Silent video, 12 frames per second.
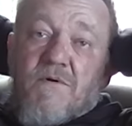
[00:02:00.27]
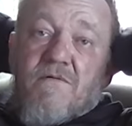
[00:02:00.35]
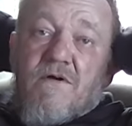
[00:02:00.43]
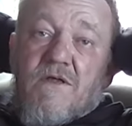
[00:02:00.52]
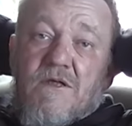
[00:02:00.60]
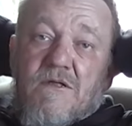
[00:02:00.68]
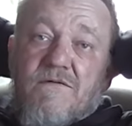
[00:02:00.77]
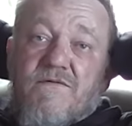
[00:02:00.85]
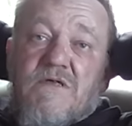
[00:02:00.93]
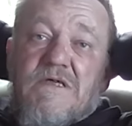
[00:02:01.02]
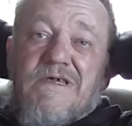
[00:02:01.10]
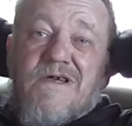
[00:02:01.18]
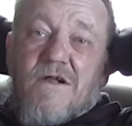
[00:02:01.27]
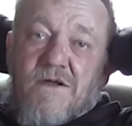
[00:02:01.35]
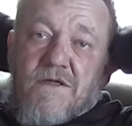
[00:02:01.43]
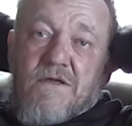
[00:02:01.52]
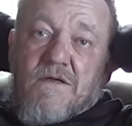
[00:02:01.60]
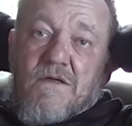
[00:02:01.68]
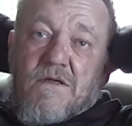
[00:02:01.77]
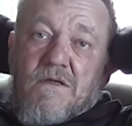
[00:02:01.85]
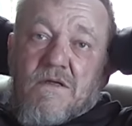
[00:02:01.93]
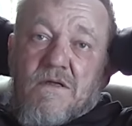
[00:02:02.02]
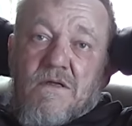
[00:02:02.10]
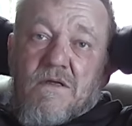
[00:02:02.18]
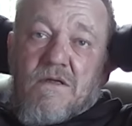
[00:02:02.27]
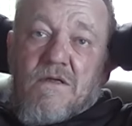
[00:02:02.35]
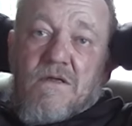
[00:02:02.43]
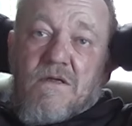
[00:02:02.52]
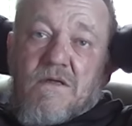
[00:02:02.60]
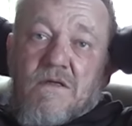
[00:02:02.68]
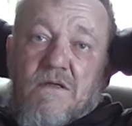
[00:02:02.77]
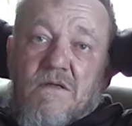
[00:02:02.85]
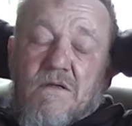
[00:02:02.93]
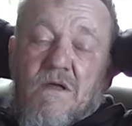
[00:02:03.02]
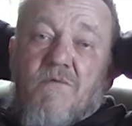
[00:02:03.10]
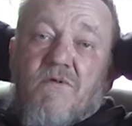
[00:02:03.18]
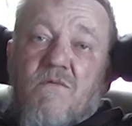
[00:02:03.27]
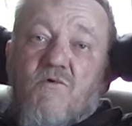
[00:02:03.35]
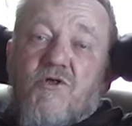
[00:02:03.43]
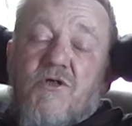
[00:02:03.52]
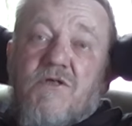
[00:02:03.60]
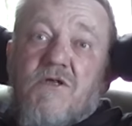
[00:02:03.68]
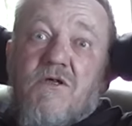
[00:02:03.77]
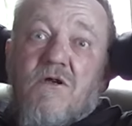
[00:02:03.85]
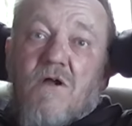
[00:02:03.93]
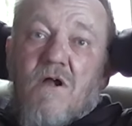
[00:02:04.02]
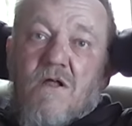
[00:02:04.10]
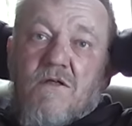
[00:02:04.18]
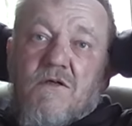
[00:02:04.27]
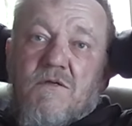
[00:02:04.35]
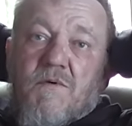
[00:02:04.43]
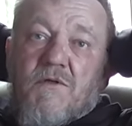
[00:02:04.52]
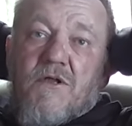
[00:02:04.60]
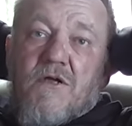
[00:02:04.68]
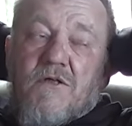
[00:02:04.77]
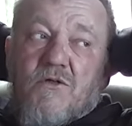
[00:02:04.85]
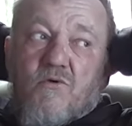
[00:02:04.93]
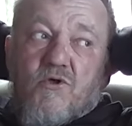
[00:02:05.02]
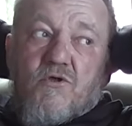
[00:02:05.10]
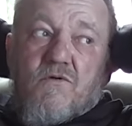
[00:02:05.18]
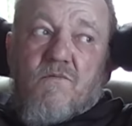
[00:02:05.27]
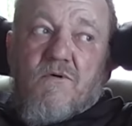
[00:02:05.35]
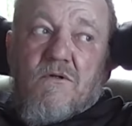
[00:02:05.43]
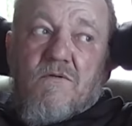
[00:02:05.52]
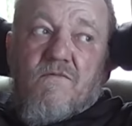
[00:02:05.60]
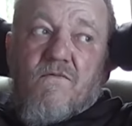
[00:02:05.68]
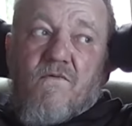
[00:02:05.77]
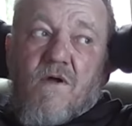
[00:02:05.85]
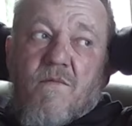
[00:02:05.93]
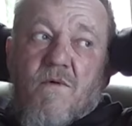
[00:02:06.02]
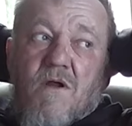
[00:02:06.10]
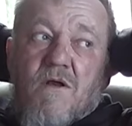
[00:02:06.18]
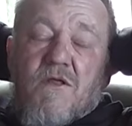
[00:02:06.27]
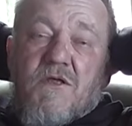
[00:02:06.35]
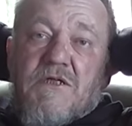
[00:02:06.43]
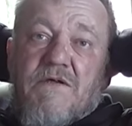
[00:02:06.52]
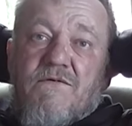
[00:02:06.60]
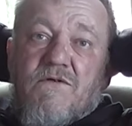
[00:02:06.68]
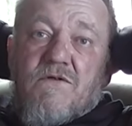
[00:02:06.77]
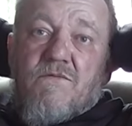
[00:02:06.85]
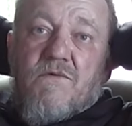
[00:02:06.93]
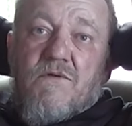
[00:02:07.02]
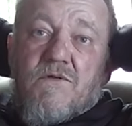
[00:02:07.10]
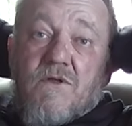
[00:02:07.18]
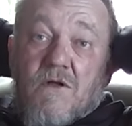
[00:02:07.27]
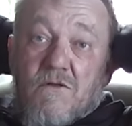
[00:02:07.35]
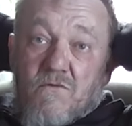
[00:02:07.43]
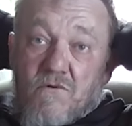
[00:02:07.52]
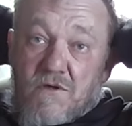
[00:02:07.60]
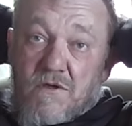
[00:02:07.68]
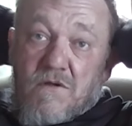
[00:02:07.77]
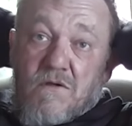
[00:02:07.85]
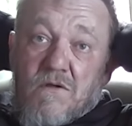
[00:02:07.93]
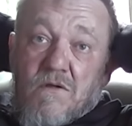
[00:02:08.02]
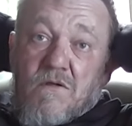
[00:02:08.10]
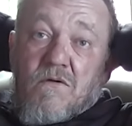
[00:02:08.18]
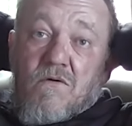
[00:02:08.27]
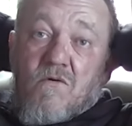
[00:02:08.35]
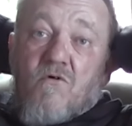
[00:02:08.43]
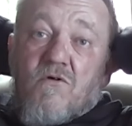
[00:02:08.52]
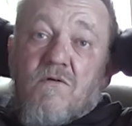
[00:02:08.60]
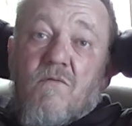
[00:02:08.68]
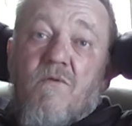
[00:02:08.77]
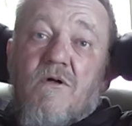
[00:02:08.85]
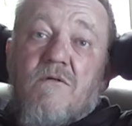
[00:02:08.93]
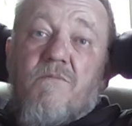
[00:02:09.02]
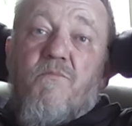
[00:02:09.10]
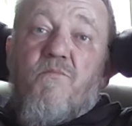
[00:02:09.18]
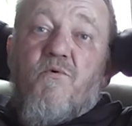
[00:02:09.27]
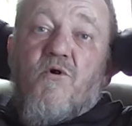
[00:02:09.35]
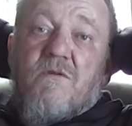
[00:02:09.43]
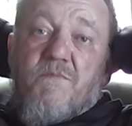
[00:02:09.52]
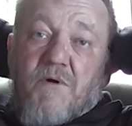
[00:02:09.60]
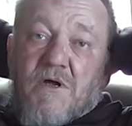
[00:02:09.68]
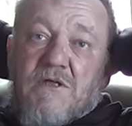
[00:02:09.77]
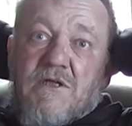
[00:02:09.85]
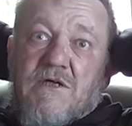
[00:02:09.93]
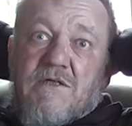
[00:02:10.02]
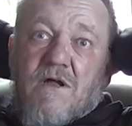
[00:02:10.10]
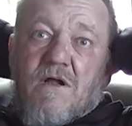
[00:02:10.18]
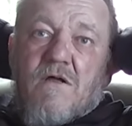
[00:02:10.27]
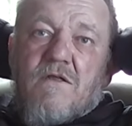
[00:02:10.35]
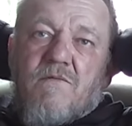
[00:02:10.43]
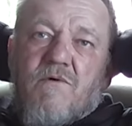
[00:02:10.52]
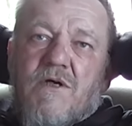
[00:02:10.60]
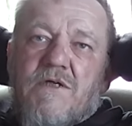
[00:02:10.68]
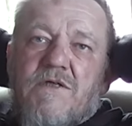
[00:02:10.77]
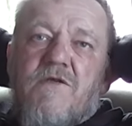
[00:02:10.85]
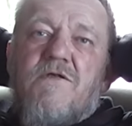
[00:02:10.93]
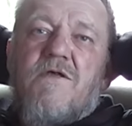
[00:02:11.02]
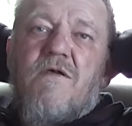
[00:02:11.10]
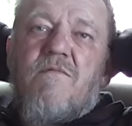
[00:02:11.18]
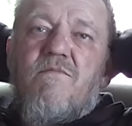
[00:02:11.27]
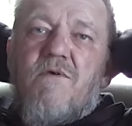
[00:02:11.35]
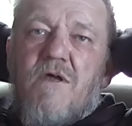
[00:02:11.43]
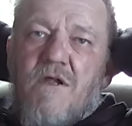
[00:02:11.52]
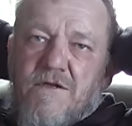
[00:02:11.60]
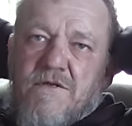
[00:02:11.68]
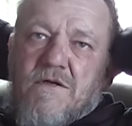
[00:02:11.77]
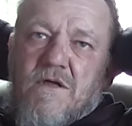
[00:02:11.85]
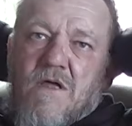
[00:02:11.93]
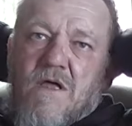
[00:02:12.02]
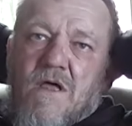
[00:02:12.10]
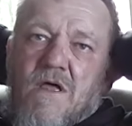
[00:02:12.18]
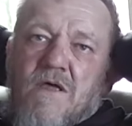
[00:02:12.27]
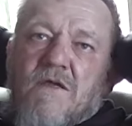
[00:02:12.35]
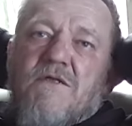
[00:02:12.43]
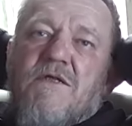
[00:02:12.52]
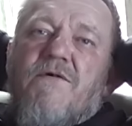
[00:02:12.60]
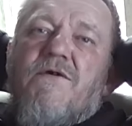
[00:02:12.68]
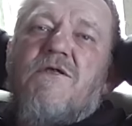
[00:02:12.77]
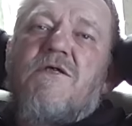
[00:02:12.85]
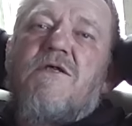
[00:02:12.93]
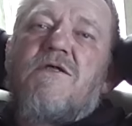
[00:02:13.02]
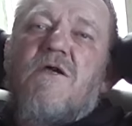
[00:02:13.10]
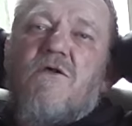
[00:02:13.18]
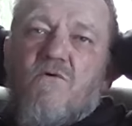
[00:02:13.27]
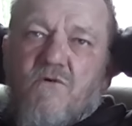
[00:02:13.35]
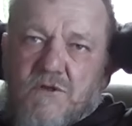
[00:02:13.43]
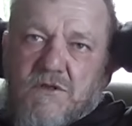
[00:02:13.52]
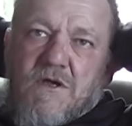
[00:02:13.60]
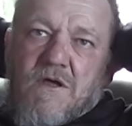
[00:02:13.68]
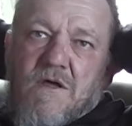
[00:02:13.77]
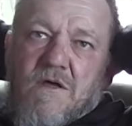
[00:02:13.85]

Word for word: проводилась в Тегеране. Вот. А Даже... потому что Тегеран, несмотря на то, что был формально независимой страной, он был под протекторатом Российской империи, и Советский Союз